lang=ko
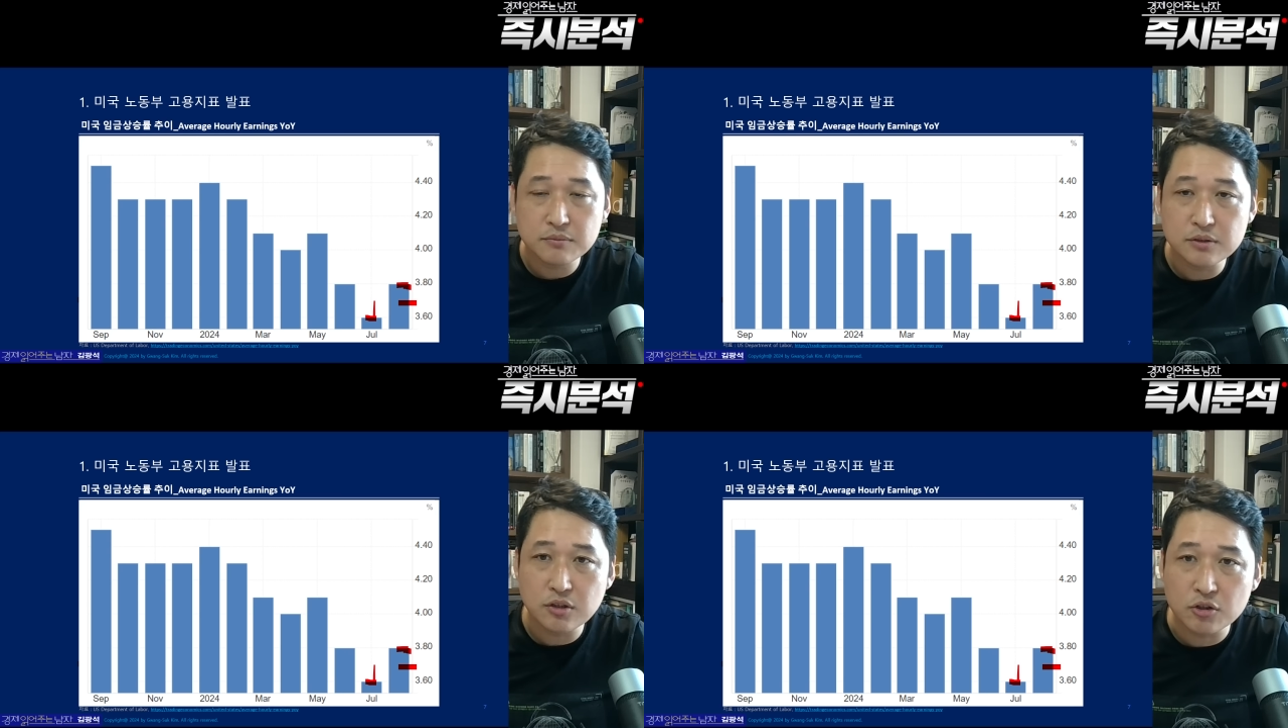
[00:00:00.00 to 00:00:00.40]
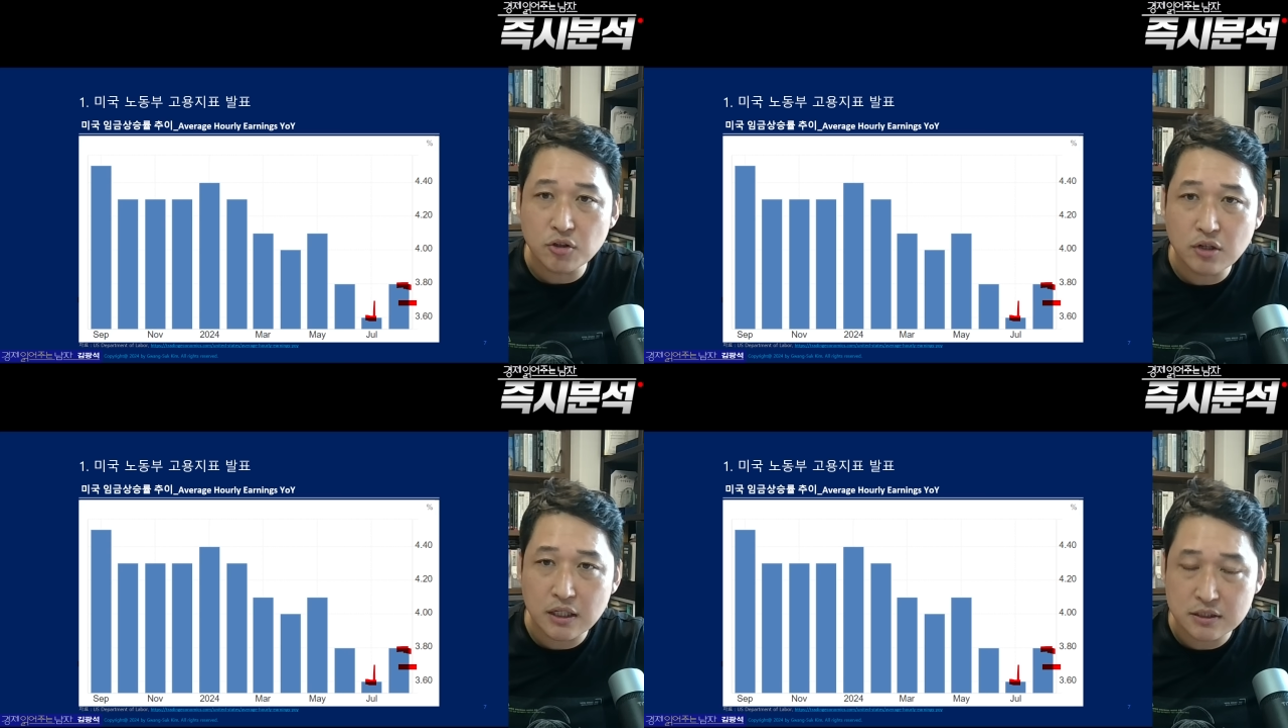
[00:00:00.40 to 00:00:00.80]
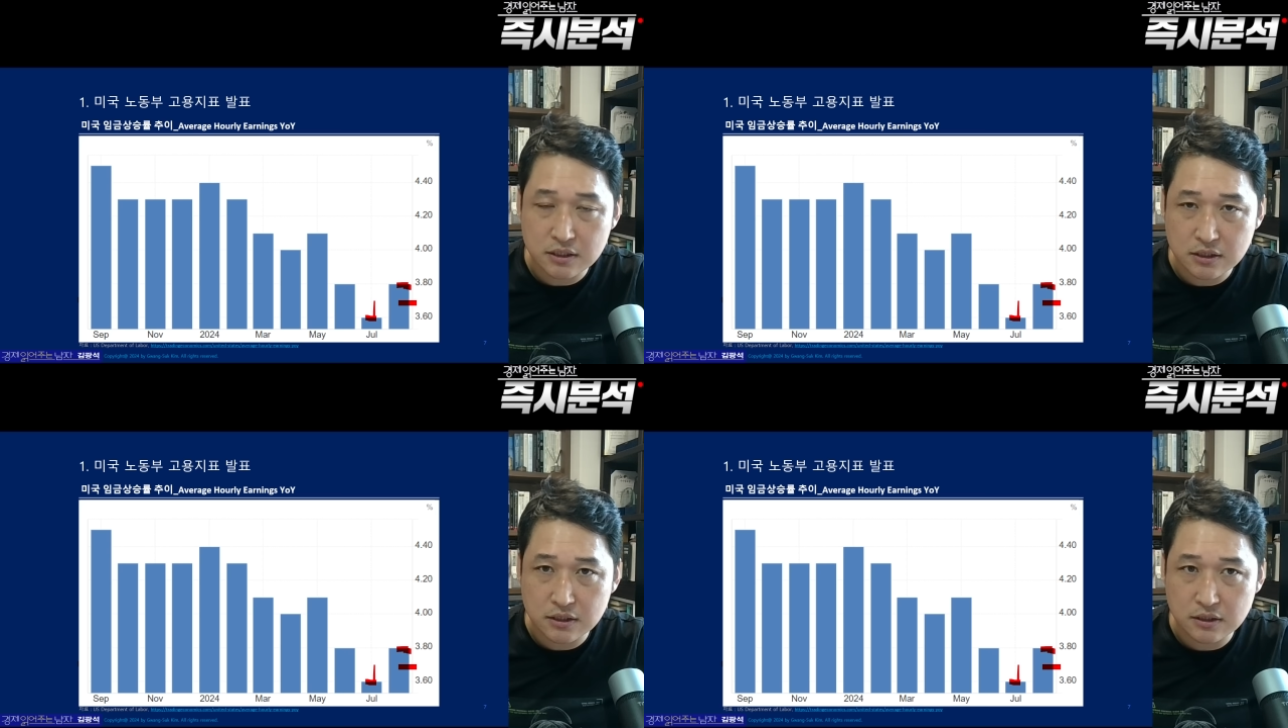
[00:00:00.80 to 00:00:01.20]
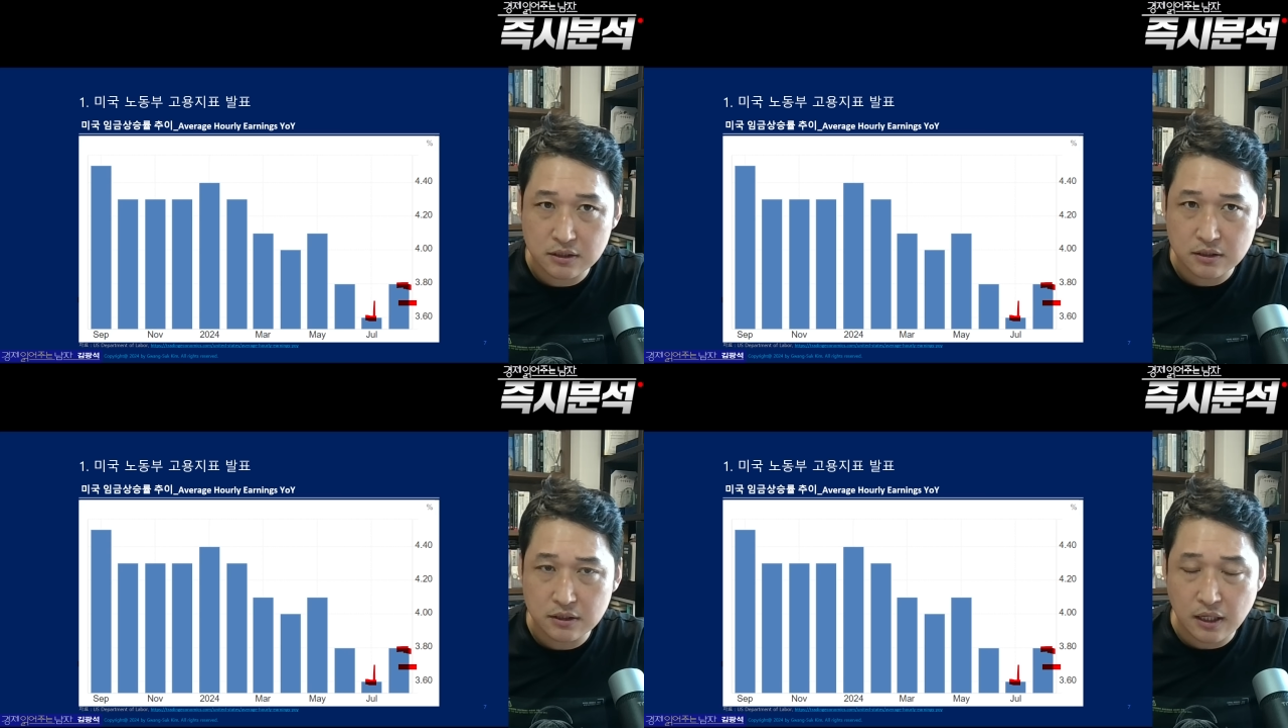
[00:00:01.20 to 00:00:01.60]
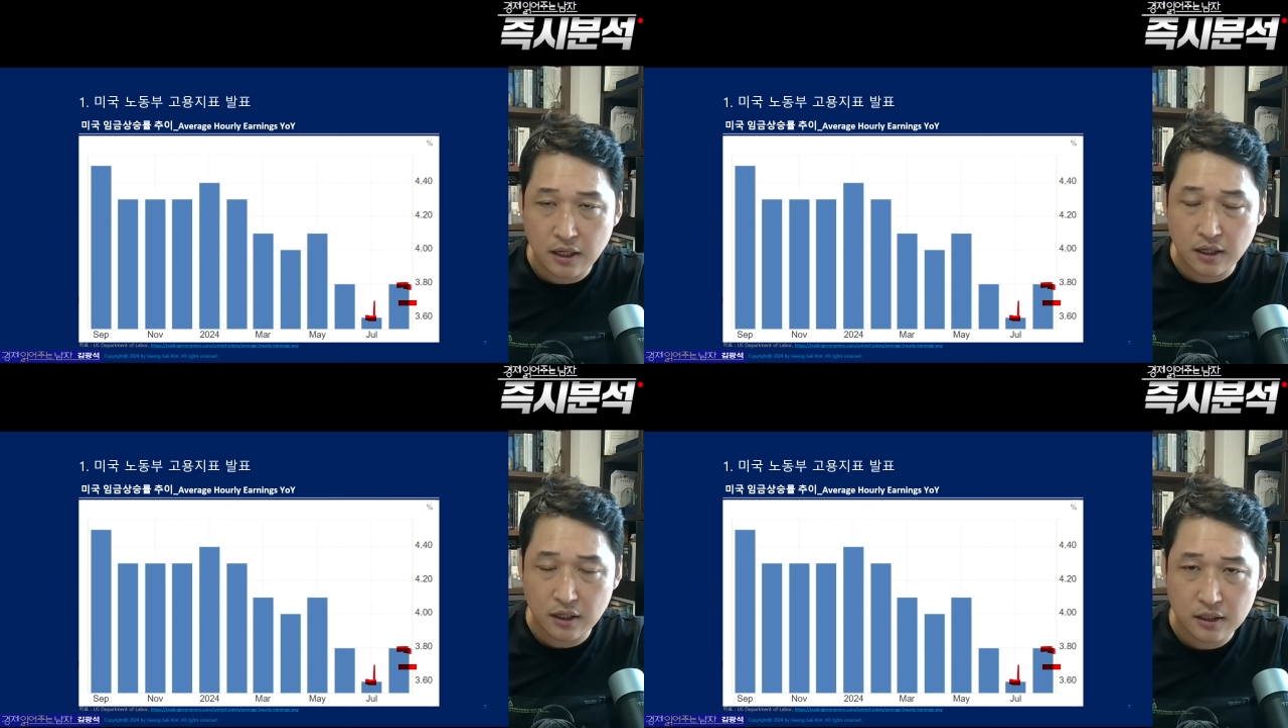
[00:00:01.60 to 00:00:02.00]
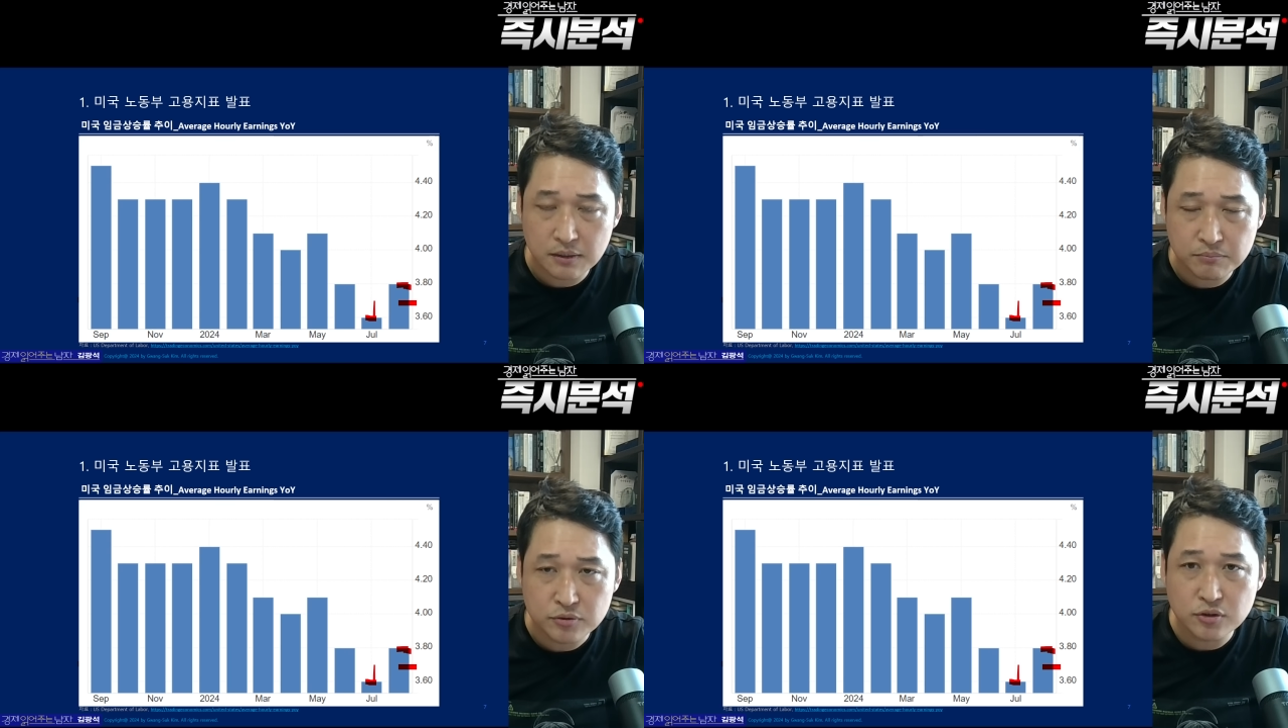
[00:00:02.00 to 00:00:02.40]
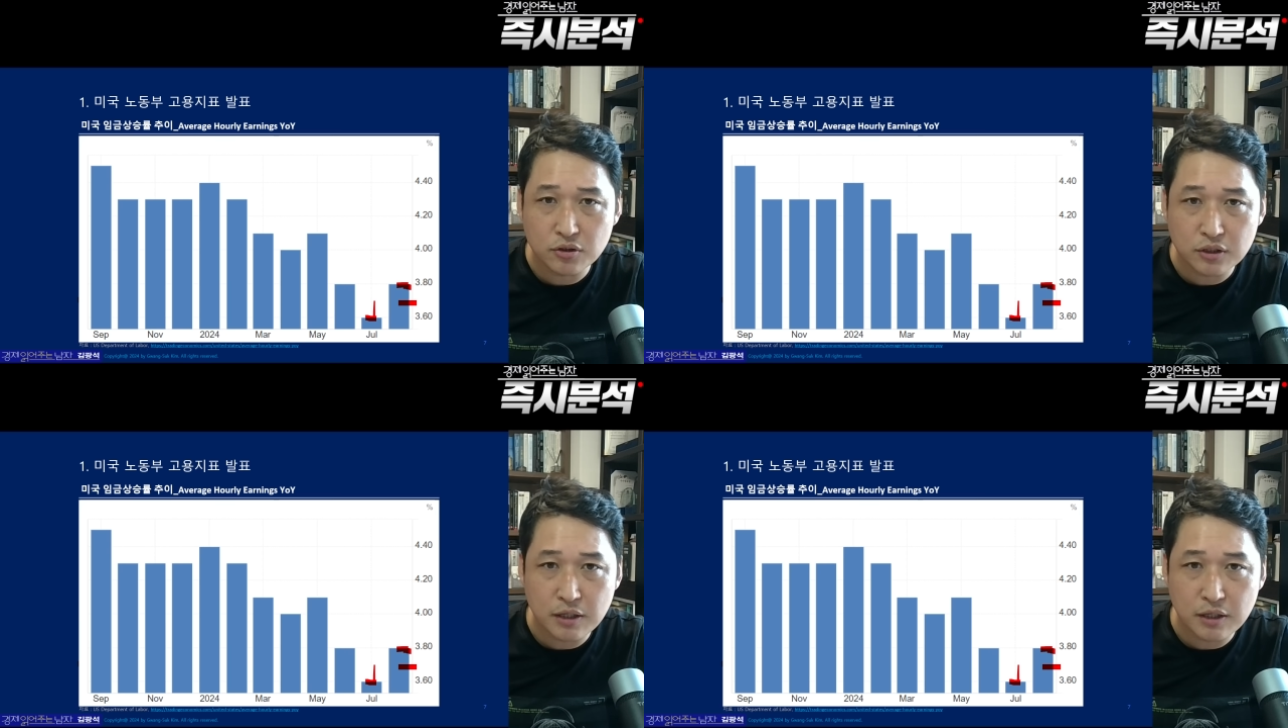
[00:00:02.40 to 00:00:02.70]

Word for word: 그러면 여섯 가지의 분석을